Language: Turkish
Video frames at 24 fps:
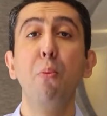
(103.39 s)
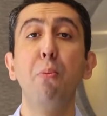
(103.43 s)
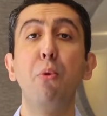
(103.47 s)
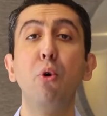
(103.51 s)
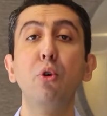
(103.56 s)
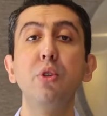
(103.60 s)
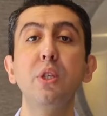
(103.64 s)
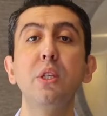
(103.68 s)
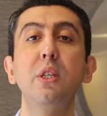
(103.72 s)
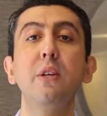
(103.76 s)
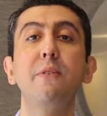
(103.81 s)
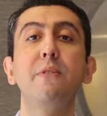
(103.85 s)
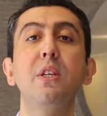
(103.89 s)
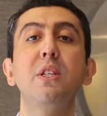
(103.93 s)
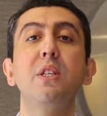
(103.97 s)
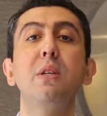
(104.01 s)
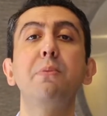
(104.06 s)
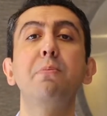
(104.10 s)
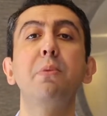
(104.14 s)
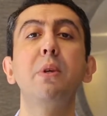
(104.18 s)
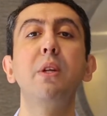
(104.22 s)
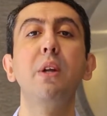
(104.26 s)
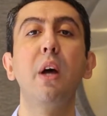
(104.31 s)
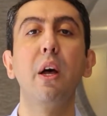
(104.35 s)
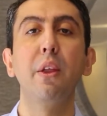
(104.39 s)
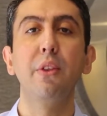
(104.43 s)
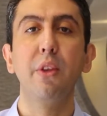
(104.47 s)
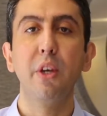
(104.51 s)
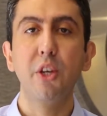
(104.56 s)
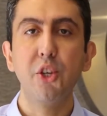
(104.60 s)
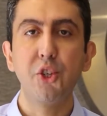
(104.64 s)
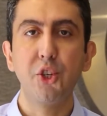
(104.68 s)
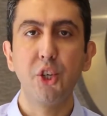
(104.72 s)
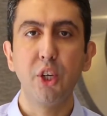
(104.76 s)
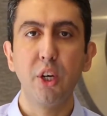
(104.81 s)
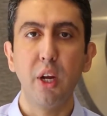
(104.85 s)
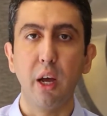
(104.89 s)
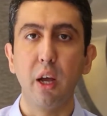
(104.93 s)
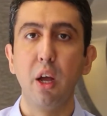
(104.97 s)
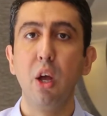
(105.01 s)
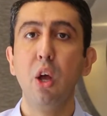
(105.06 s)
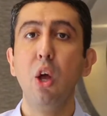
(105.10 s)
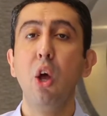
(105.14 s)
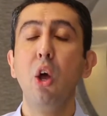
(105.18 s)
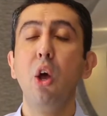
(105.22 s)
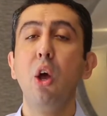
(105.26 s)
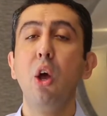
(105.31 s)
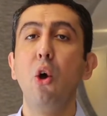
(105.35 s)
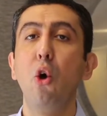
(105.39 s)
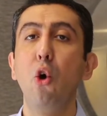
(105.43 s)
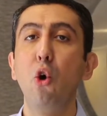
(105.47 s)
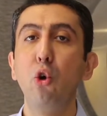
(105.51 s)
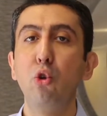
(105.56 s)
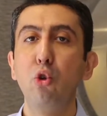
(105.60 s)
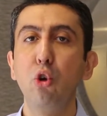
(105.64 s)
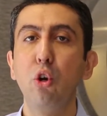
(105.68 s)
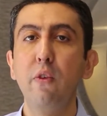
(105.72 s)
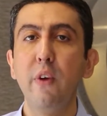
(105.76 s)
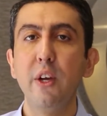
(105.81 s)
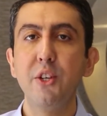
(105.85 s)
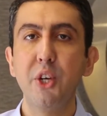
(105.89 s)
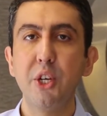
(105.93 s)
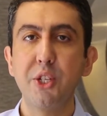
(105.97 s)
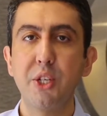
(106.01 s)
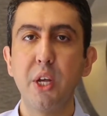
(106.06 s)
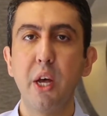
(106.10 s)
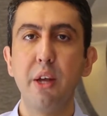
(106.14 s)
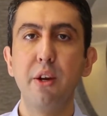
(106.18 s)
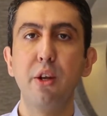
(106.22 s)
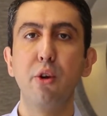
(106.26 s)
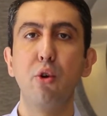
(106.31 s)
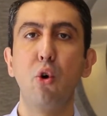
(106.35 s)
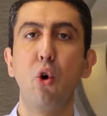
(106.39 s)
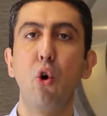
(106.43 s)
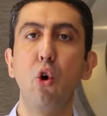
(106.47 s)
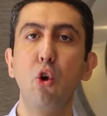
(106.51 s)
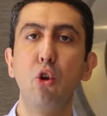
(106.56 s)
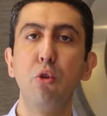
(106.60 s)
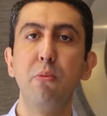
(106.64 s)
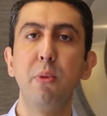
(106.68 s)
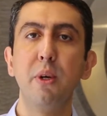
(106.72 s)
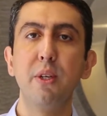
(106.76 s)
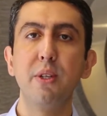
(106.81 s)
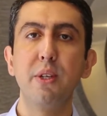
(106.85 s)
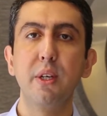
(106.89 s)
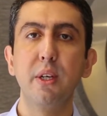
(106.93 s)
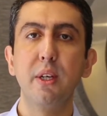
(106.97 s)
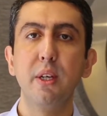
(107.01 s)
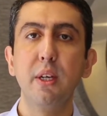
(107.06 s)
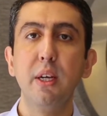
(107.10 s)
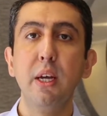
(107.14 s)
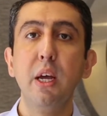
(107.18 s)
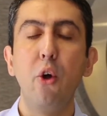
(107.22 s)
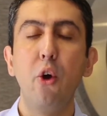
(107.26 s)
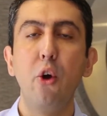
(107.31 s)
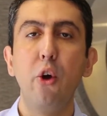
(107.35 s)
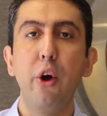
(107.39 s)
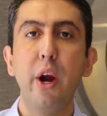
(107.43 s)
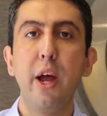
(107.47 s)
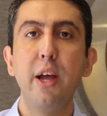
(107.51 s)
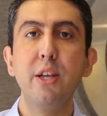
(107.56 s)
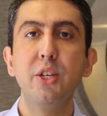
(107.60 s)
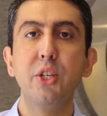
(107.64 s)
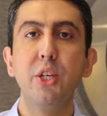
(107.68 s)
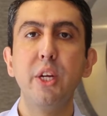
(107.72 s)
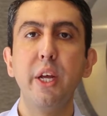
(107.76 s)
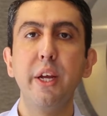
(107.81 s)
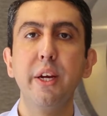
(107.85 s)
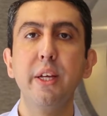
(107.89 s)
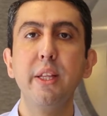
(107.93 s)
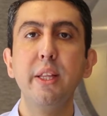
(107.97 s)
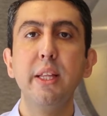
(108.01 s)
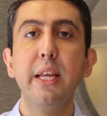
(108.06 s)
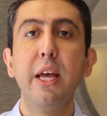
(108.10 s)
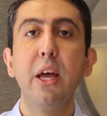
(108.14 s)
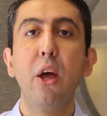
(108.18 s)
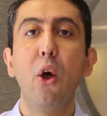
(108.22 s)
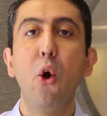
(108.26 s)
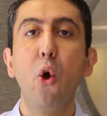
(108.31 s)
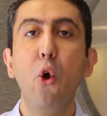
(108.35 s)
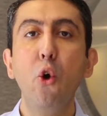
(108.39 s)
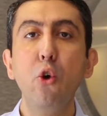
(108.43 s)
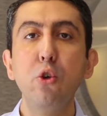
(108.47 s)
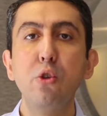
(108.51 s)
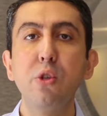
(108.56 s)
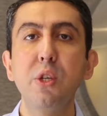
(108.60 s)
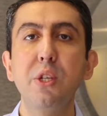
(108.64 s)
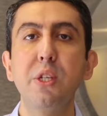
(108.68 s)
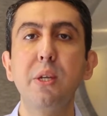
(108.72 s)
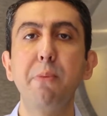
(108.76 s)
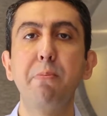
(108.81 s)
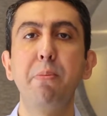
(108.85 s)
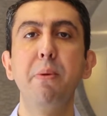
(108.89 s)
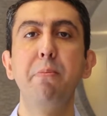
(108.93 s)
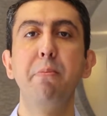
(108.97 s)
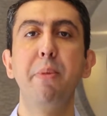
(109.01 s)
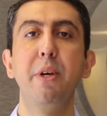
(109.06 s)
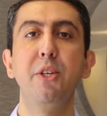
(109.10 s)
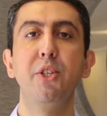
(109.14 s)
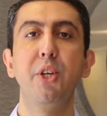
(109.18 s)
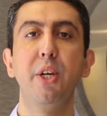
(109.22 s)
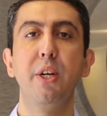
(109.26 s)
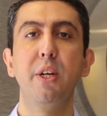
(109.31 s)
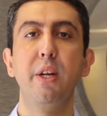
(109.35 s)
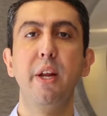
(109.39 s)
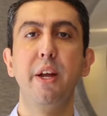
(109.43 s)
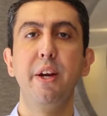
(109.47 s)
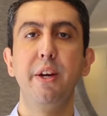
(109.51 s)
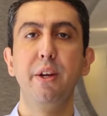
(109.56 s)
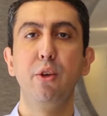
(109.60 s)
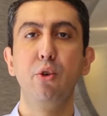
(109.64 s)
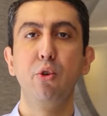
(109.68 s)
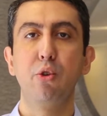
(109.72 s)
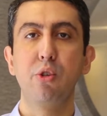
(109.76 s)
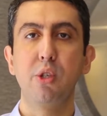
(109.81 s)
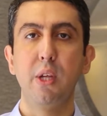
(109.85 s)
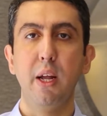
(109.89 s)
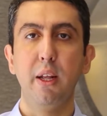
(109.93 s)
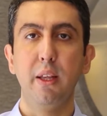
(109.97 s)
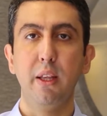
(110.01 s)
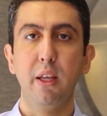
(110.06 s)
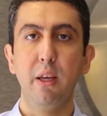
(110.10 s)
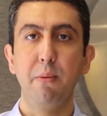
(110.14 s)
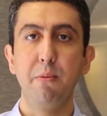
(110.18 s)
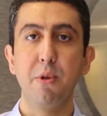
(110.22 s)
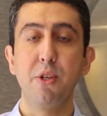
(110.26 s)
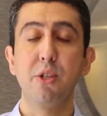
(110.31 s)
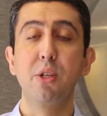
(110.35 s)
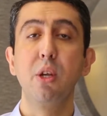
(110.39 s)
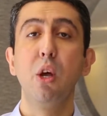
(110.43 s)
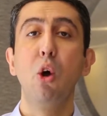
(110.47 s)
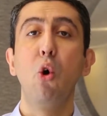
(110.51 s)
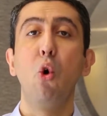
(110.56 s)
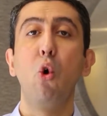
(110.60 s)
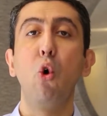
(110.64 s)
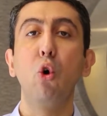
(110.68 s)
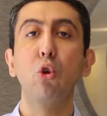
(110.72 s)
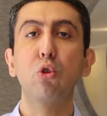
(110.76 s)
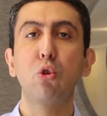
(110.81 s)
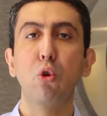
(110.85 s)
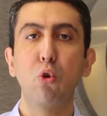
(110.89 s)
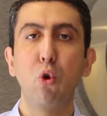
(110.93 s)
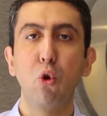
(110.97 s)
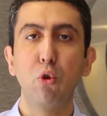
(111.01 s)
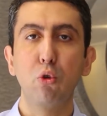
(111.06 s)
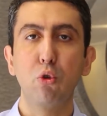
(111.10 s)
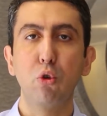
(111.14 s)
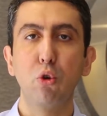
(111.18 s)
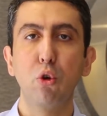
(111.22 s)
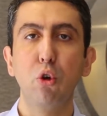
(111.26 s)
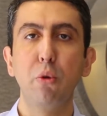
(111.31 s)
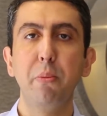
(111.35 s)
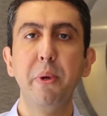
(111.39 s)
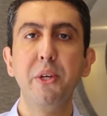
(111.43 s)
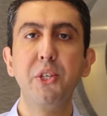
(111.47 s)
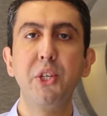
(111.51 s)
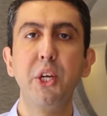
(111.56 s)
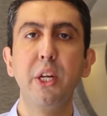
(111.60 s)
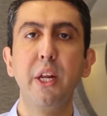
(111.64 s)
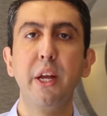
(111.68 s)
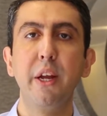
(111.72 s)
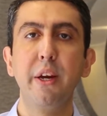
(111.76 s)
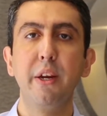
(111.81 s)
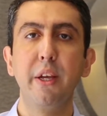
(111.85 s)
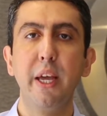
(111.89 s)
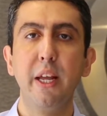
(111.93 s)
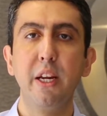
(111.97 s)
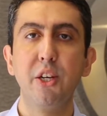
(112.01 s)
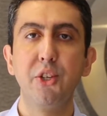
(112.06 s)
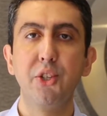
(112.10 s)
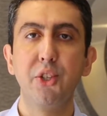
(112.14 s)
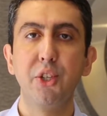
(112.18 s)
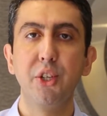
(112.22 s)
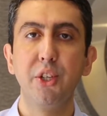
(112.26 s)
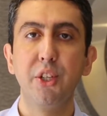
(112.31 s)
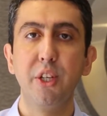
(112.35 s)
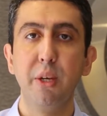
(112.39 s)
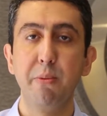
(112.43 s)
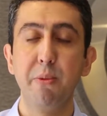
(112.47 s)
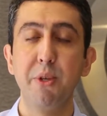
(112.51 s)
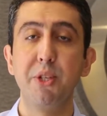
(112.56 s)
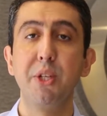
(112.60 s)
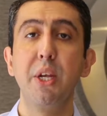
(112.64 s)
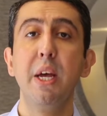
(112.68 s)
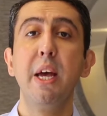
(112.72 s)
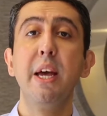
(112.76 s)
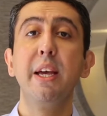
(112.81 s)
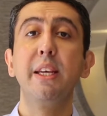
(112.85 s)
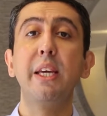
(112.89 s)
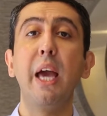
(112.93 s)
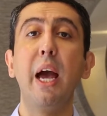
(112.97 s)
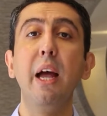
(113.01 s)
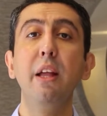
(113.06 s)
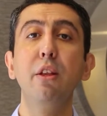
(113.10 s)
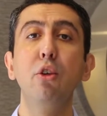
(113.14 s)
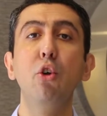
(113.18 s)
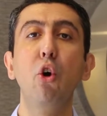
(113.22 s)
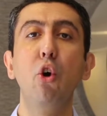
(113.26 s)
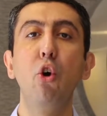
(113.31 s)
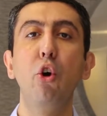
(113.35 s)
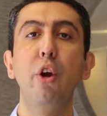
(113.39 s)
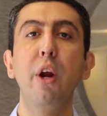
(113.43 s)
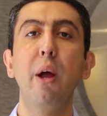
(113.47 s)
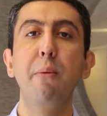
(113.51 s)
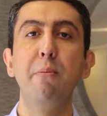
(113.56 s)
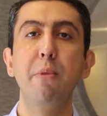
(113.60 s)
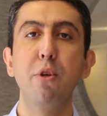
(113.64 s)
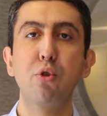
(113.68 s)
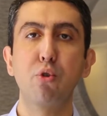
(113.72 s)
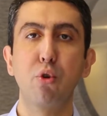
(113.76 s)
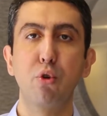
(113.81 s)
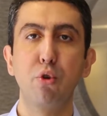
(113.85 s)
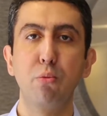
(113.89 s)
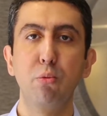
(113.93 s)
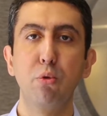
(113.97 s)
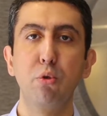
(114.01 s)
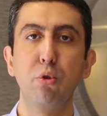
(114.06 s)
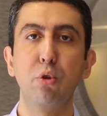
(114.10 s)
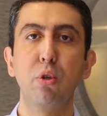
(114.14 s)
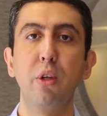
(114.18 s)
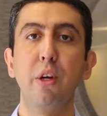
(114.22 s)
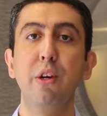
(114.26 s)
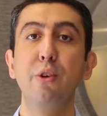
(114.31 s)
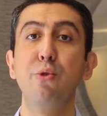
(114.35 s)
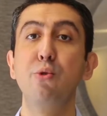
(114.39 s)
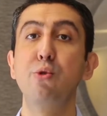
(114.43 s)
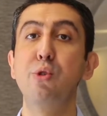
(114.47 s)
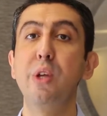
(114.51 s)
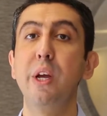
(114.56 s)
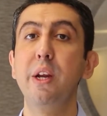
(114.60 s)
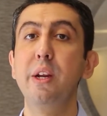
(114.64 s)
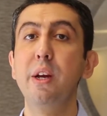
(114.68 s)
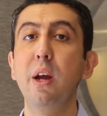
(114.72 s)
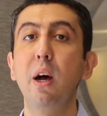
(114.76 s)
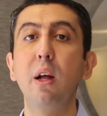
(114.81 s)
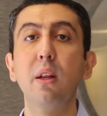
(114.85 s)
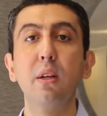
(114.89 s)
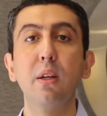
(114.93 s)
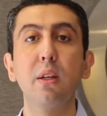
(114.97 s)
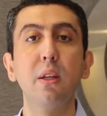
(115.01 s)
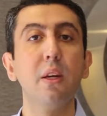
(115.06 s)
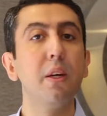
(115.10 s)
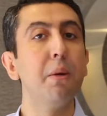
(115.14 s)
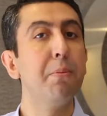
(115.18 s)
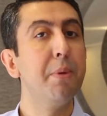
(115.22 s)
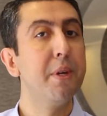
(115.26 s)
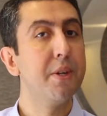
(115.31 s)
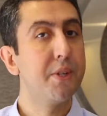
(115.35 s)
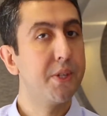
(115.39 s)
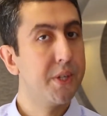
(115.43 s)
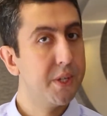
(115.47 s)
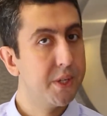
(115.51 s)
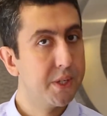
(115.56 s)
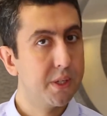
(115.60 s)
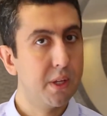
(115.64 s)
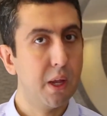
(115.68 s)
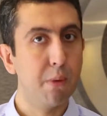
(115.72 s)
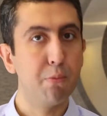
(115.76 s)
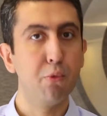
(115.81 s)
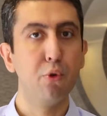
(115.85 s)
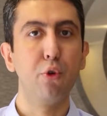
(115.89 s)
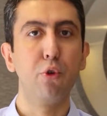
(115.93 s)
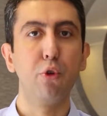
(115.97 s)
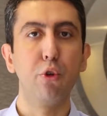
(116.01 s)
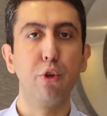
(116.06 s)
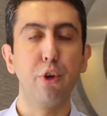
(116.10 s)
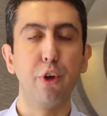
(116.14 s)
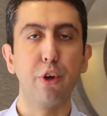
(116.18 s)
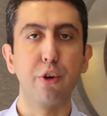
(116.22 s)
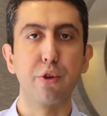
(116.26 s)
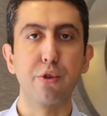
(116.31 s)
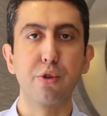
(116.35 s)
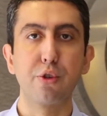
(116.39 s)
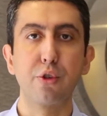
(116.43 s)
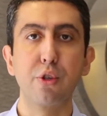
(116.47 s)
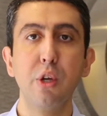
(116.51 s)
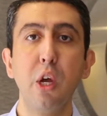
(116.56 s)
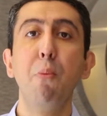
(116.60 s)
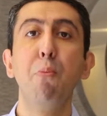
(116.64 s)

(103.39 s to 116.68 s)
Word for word: Pozitif disiplin anlayışıyla ödül ve cezanın olmadığı, öğrencilerin öz disiplin becerilerini yükselttiğimiz, oto kontrol becerilerini geliştirdiğimiz, kendi öğrenme sorumluluklarını üzerine aldıkları bir sistem uyguluyoruz.